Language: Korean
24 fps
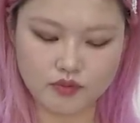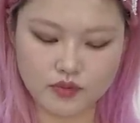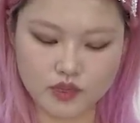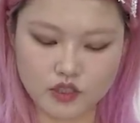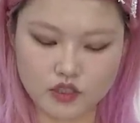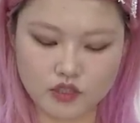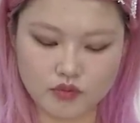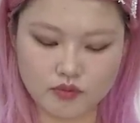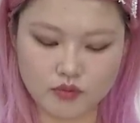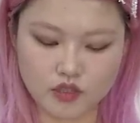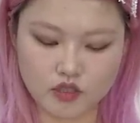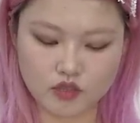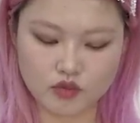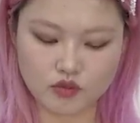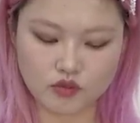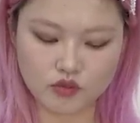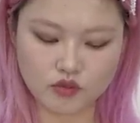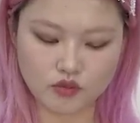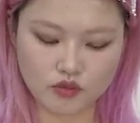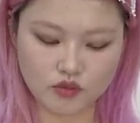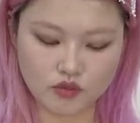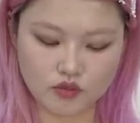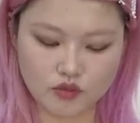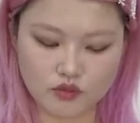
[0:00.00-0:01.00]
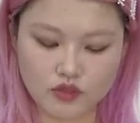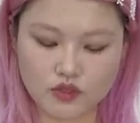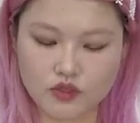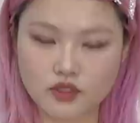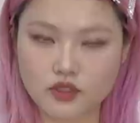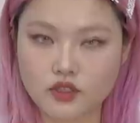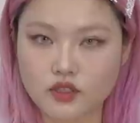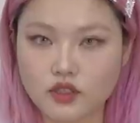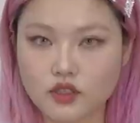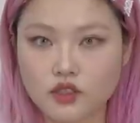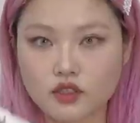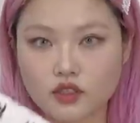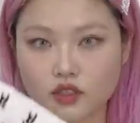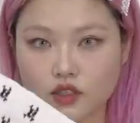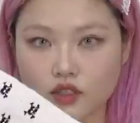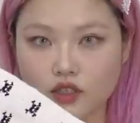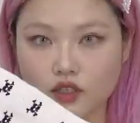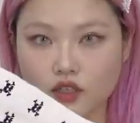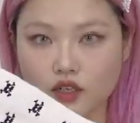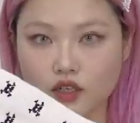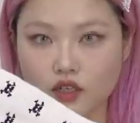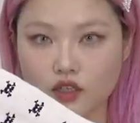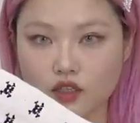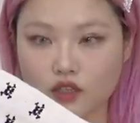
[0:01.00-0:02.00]
마지막으로
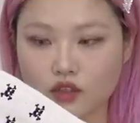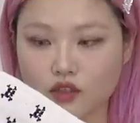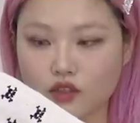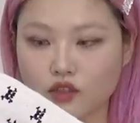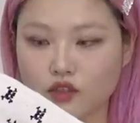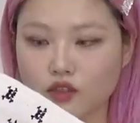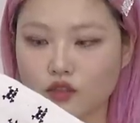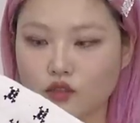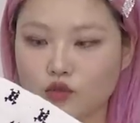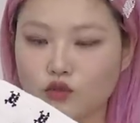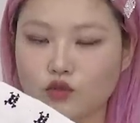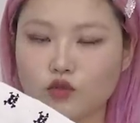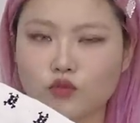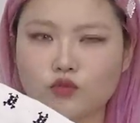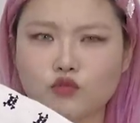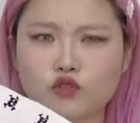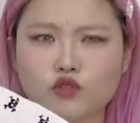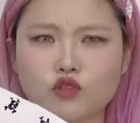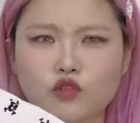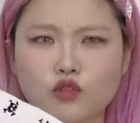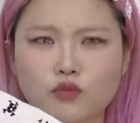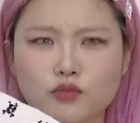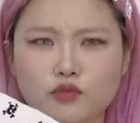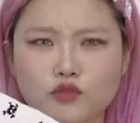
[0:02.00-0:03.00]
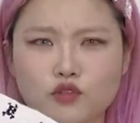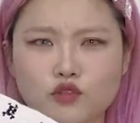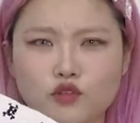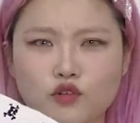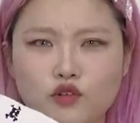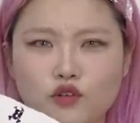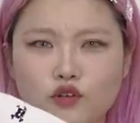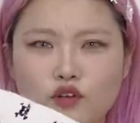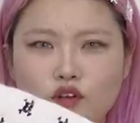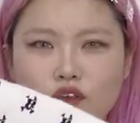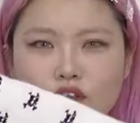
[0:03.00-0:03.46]
짜란 이거 너무 귀엽죠?